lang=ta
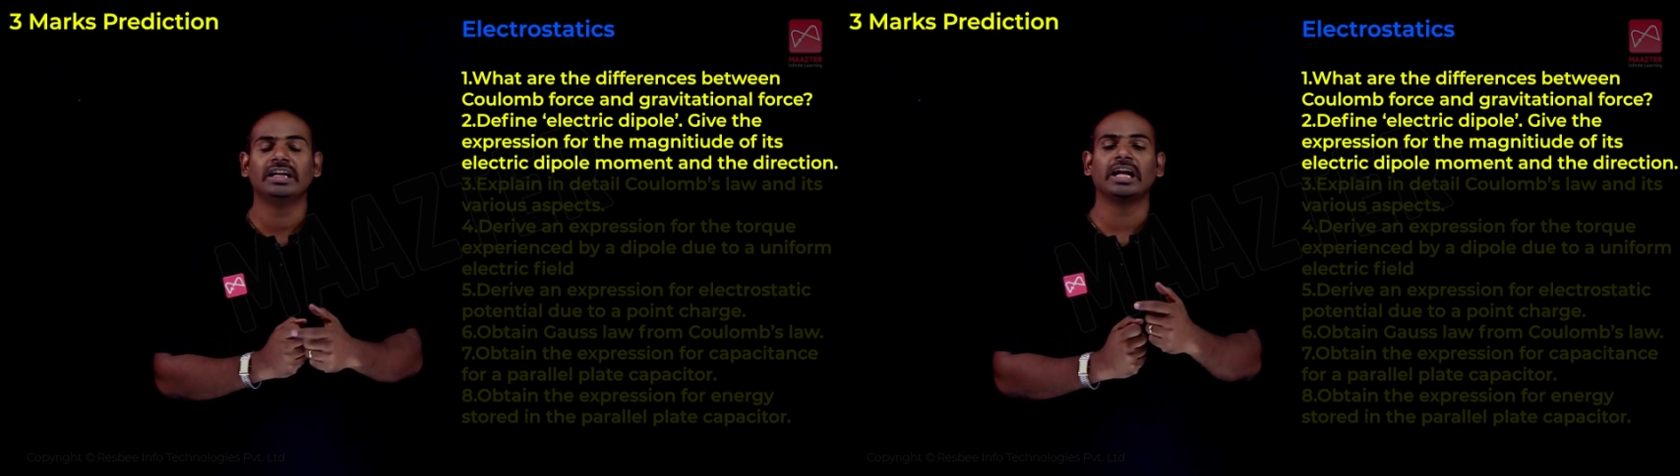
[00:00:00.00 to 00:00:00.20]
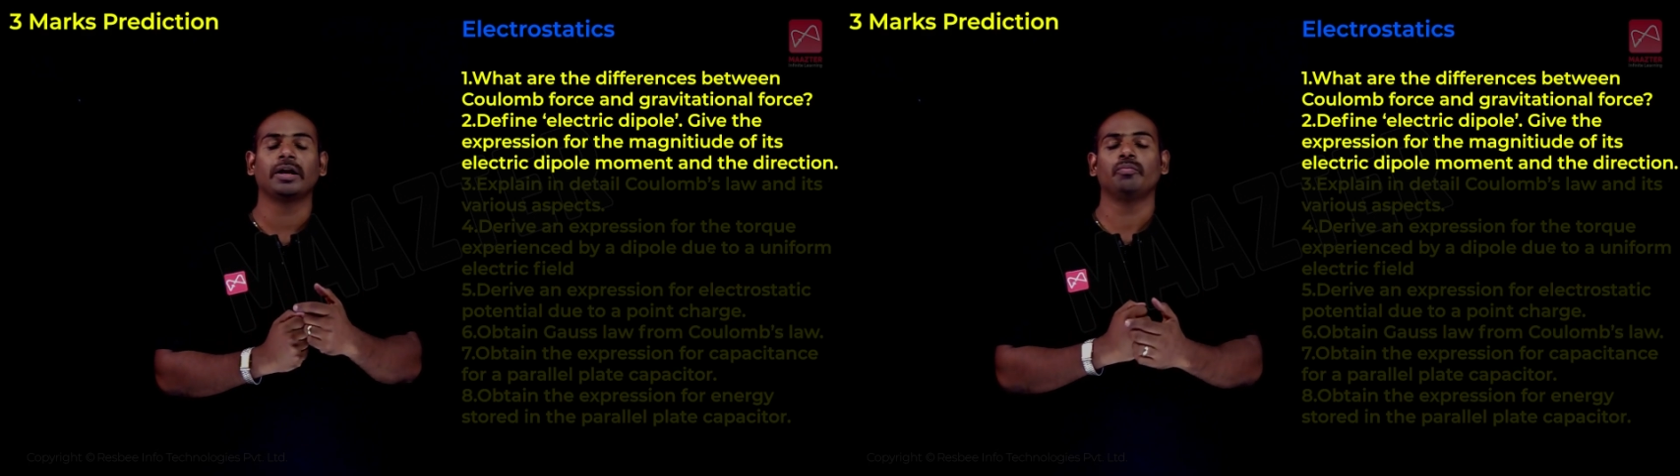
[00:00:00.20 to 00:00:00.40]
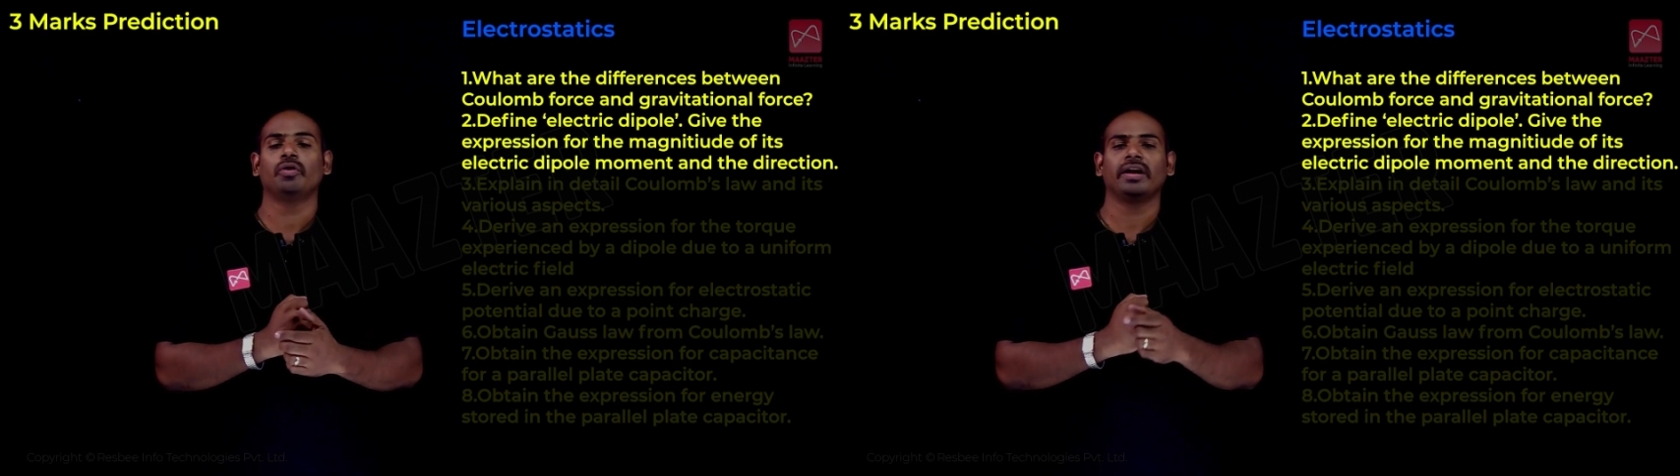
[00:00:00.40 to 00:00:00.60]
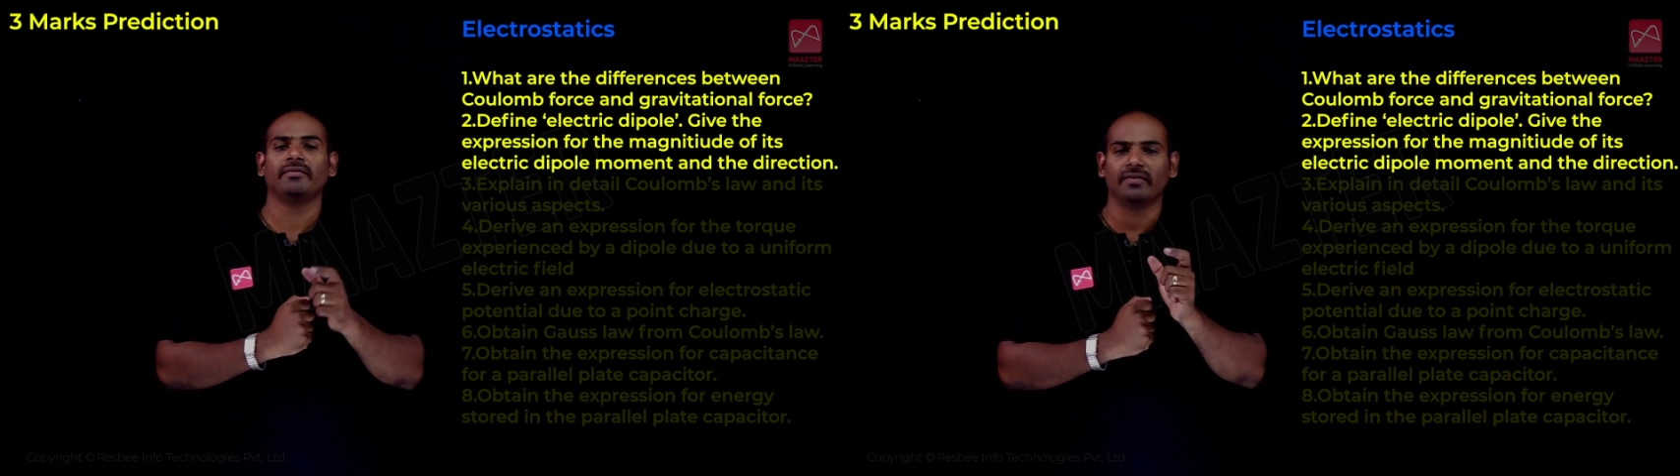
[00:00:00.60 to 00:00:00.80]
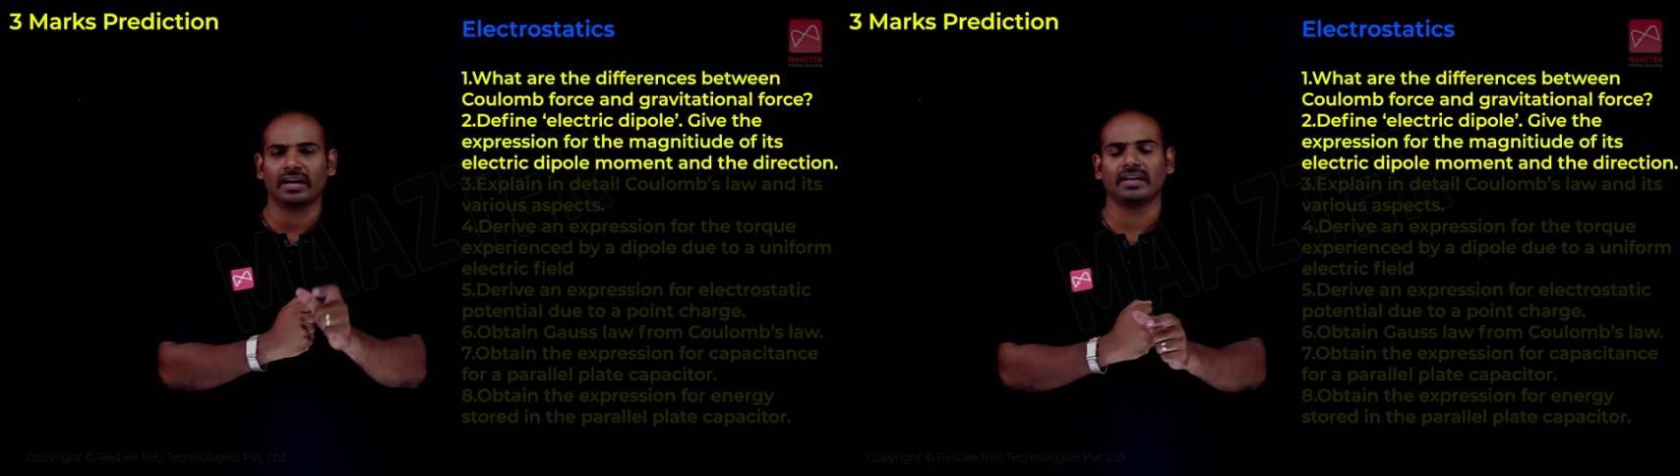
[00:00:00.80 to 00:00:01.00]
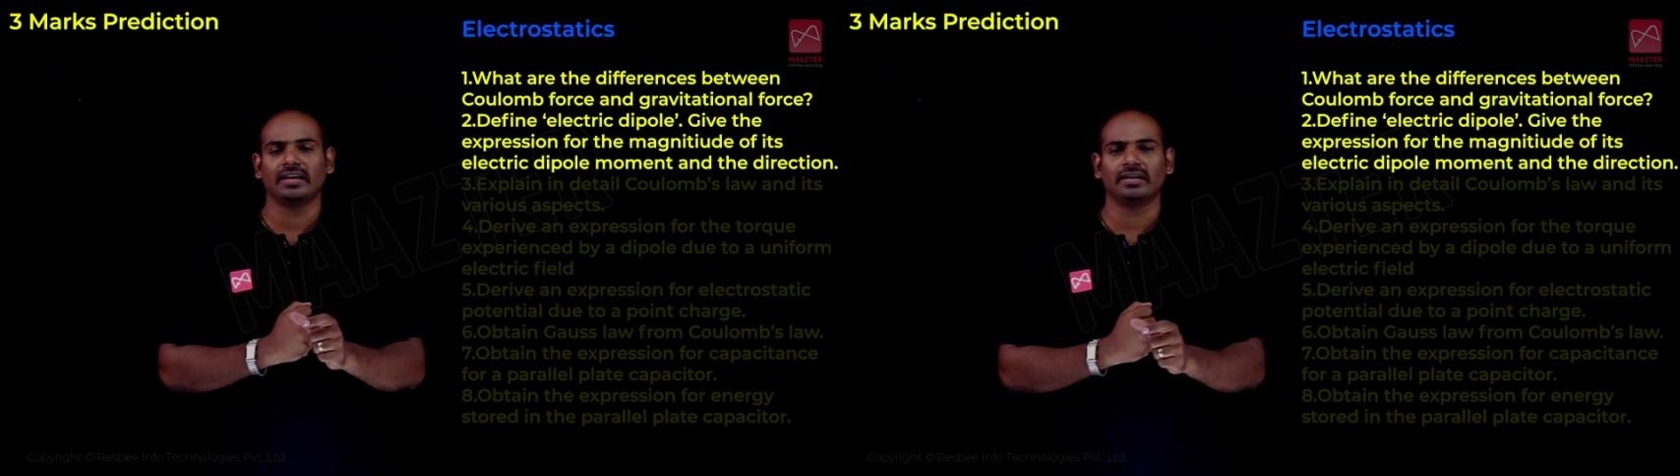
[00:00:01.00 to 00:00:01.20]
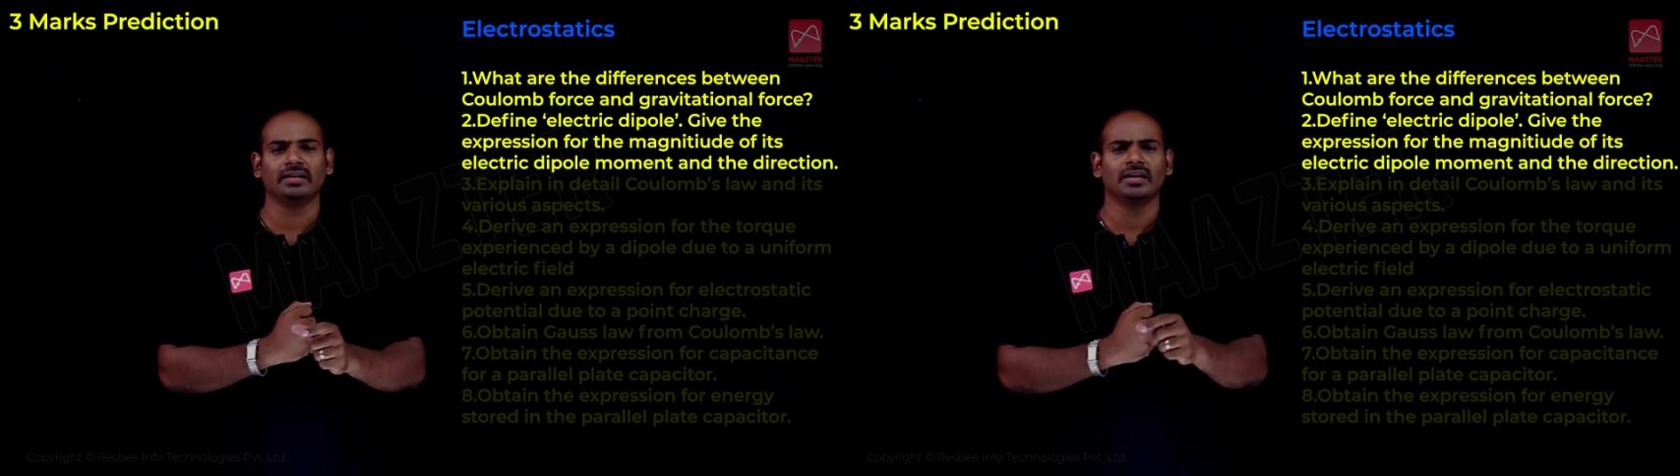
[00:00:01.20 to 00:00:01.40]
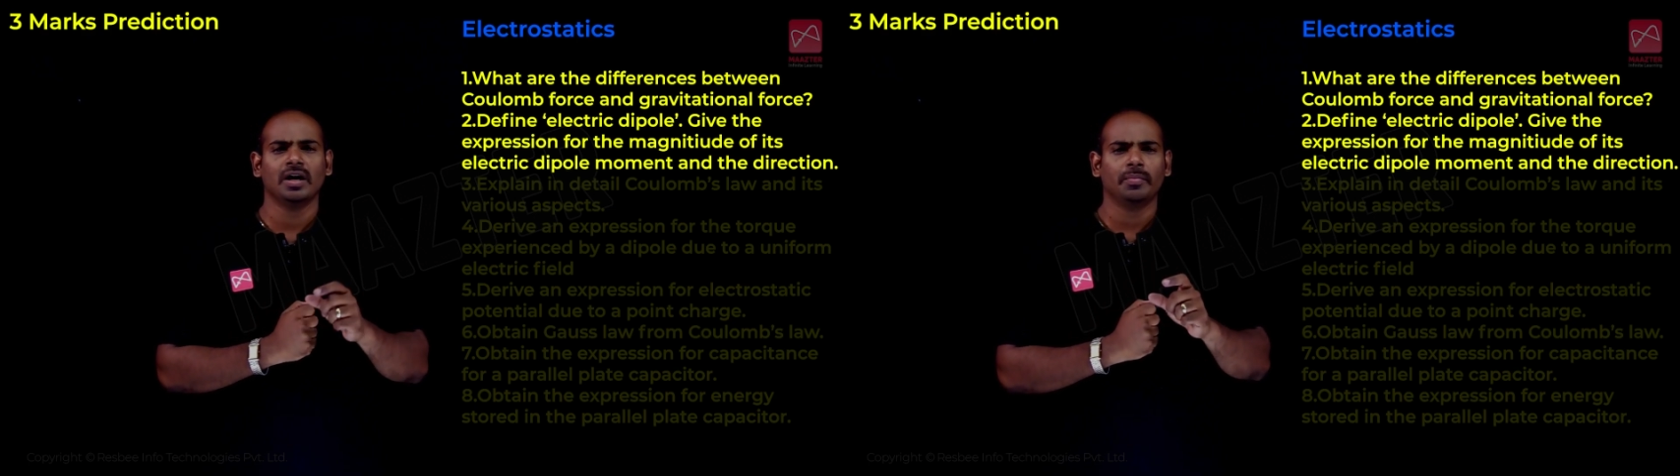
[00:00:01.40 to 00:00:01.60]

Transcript: இறைமுனை வரையறு